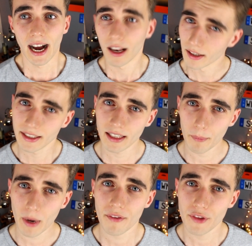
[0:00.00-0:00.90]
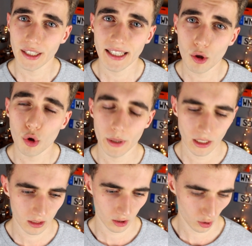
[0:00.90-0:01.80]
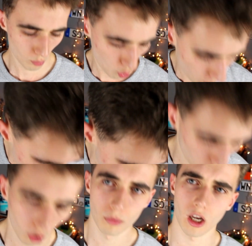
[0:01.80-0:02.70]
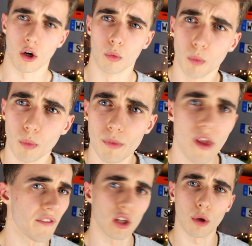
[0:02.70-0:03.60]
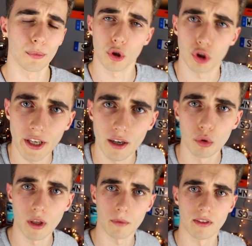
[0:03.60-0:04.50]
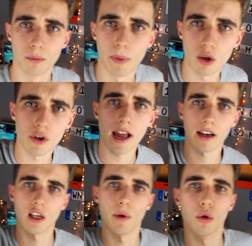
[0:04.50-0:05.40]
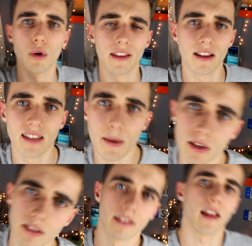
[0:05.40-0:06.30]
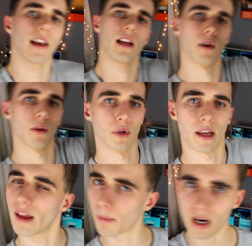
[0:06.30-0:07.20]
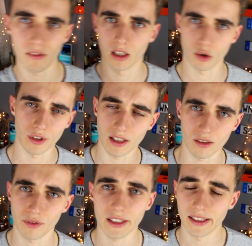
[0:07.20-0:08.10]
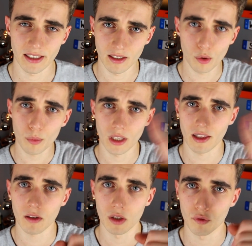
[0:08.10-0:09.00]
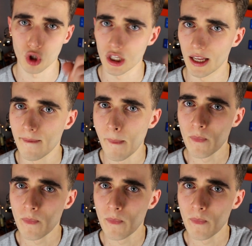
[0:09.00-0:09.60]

ale nie naprawdę nie lubię jak taką łopatą, taką nawet tą do śniegu, tam z betoniarki ładuje ten cement i scenarii ładuje. Naprawdę to nie jest fajne, nie róbcie tak dziewczyny.